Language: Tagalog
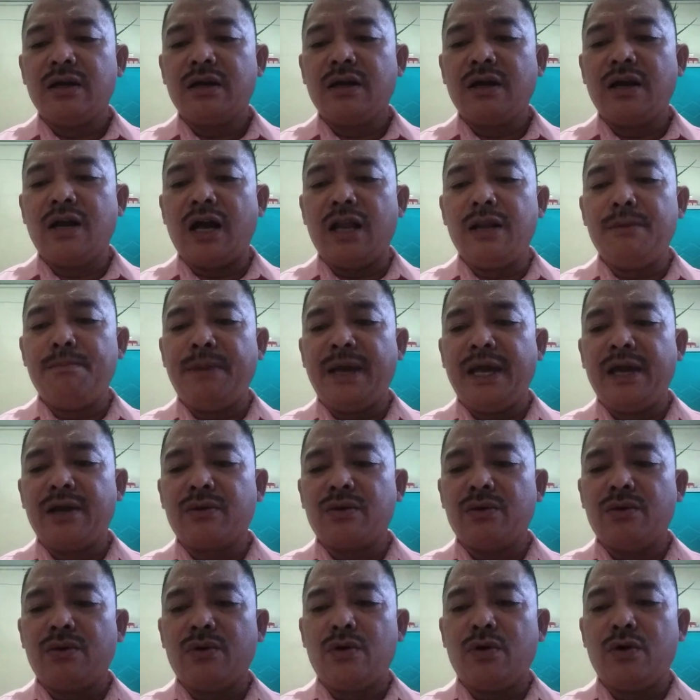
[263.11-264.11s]

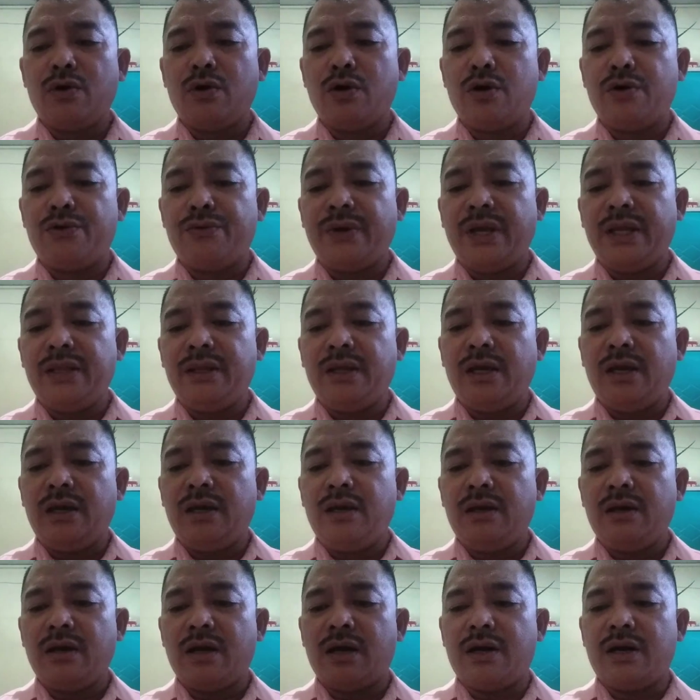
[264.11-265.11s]
Galbero
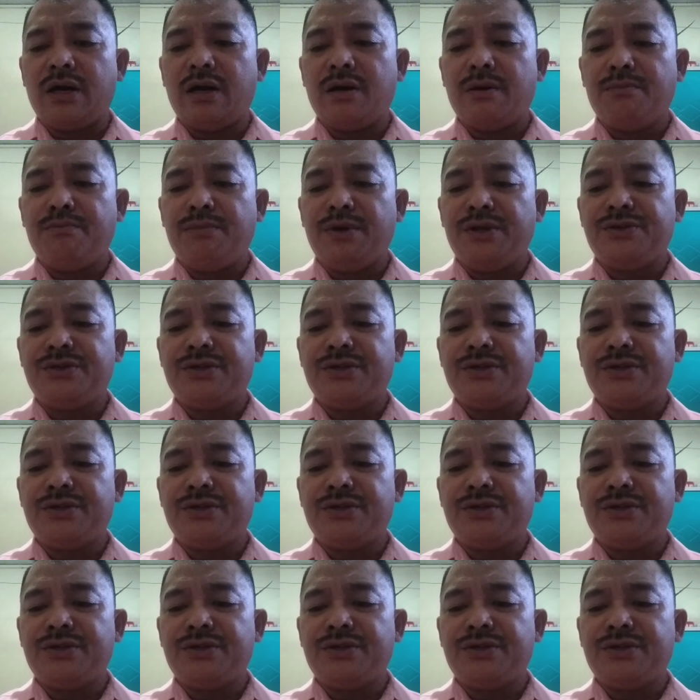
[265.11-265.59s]
Rini, uh,